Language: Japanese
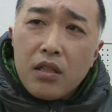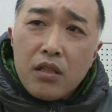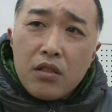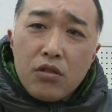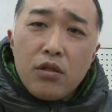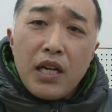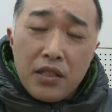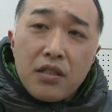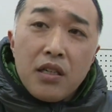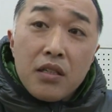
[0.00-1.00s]
わかりました。そした
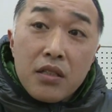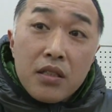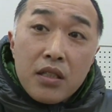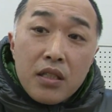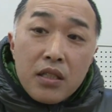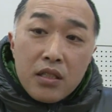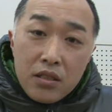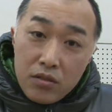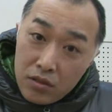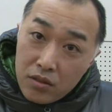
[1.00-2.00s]
らあの広げますんで。
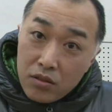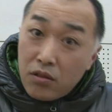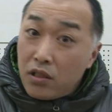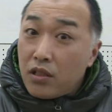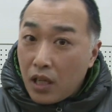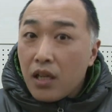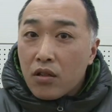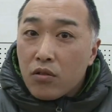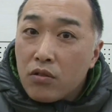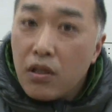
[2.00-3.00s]
そういうのいいですか。いいで